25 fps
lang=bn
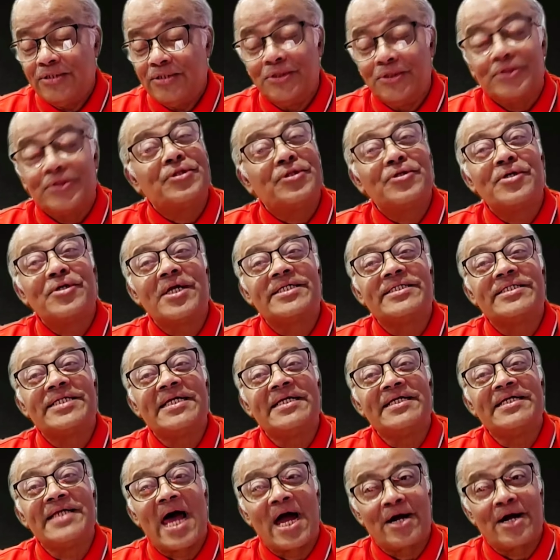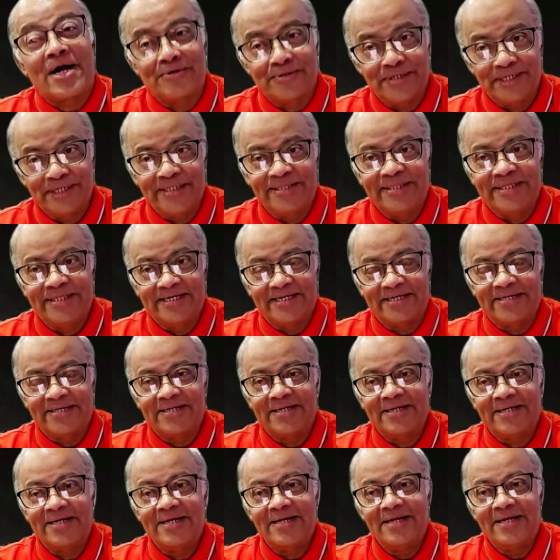যুক্তরাষ্ট্রের নাগরিকদের
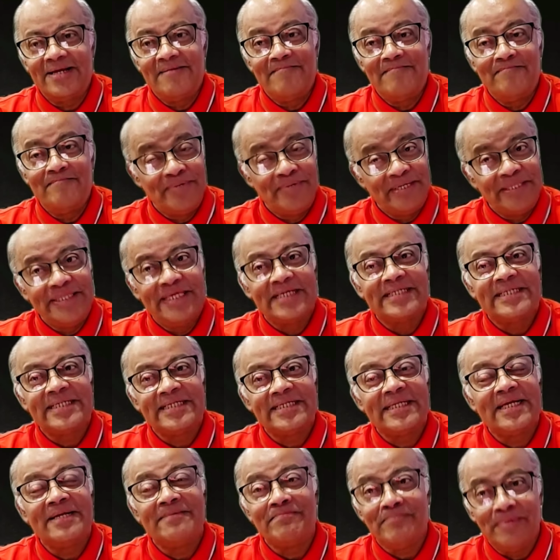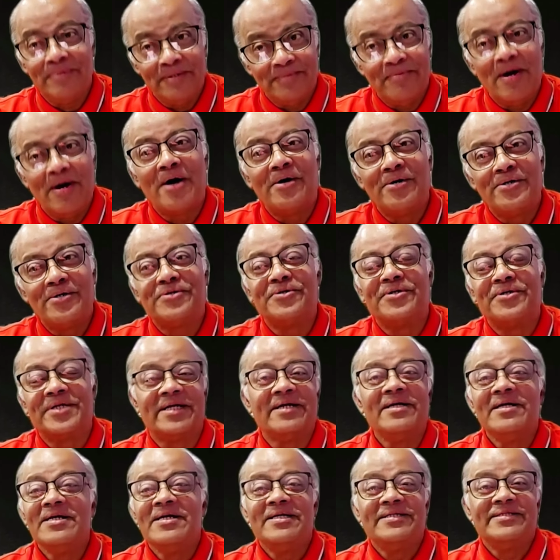বিদেশিদের বিবাহ করে
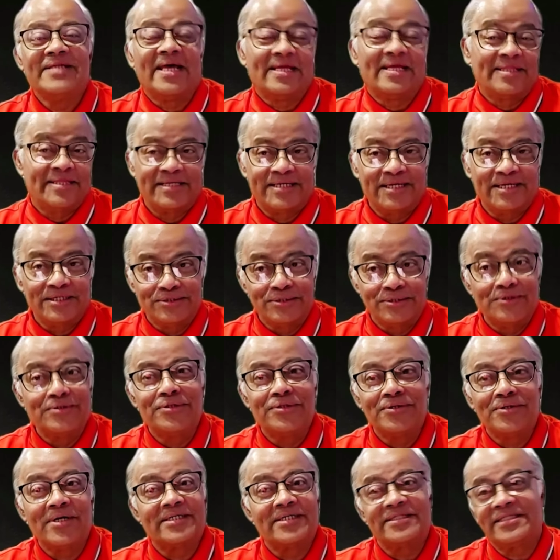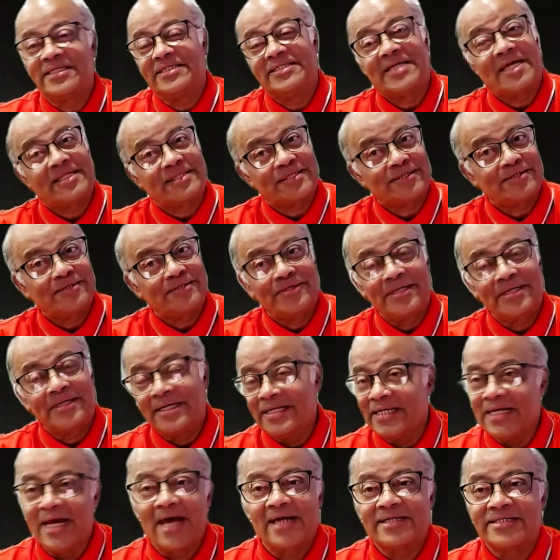তাদেরকে যুক্তরাষ্ট্রের সাথে করে
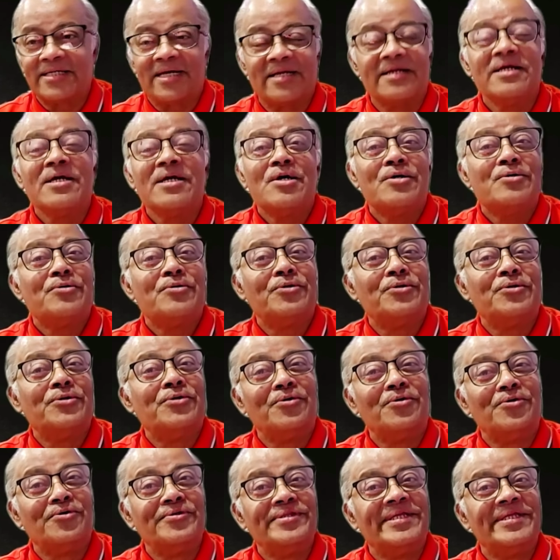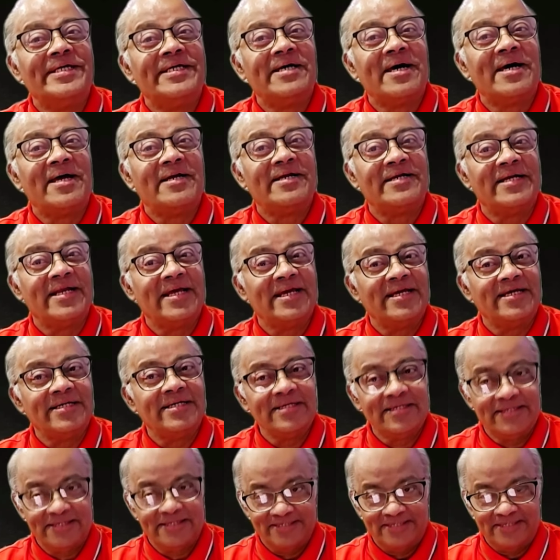নিয়ে আসার কোনো অধিকার নেই
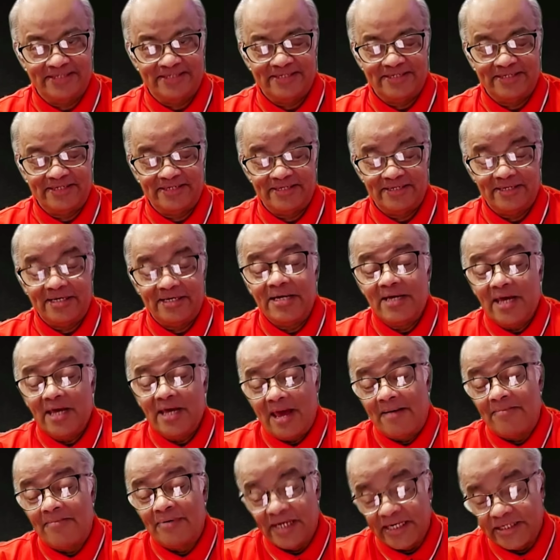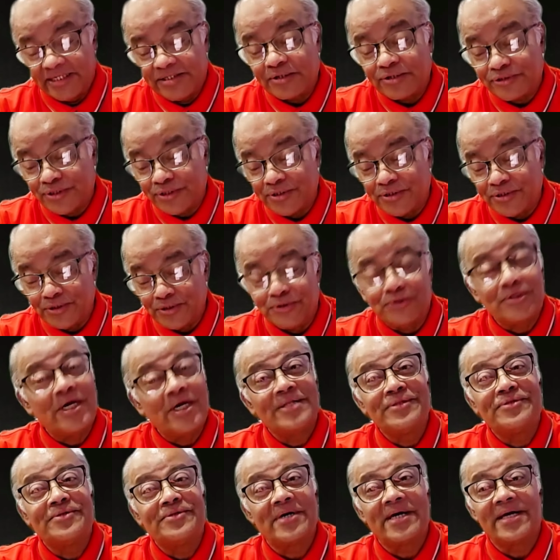এবং এটি অত্যন্ত
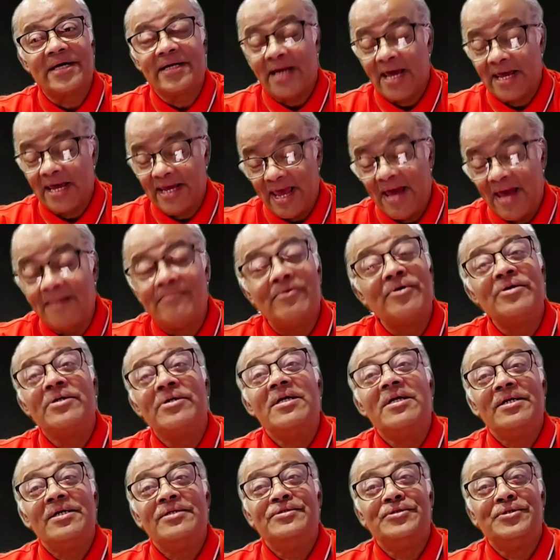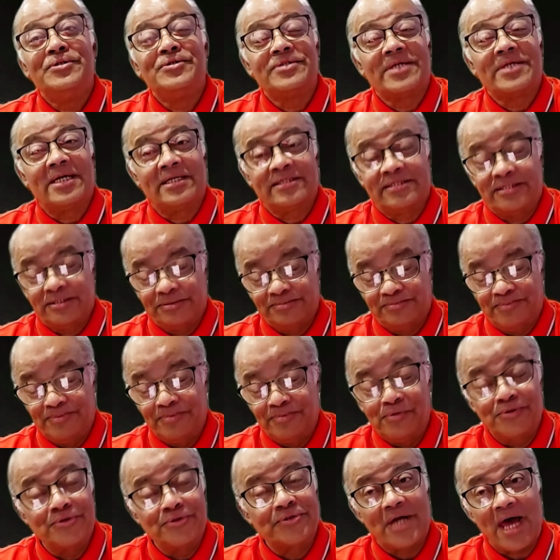যুগান্তকারী রায় এবং যুক্তরাষ্ট্র সুপ্রিম
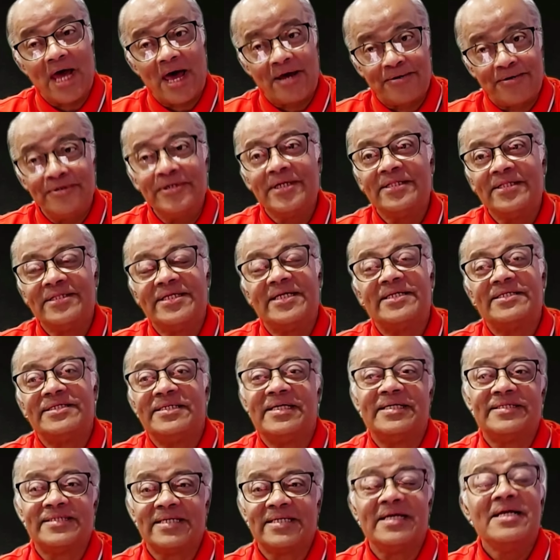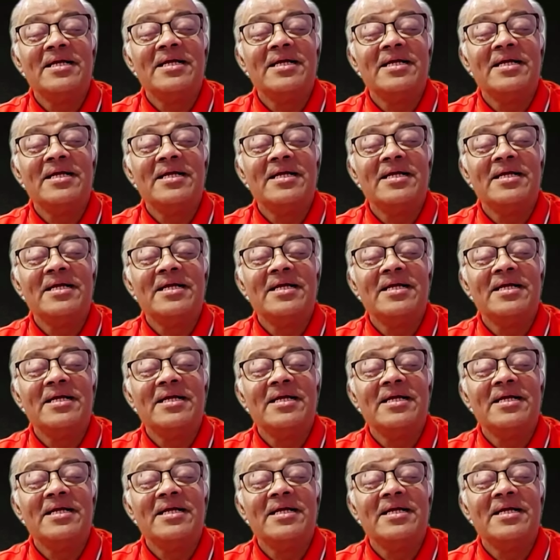কোর্ট আরো নির্দেশ দিয়েছে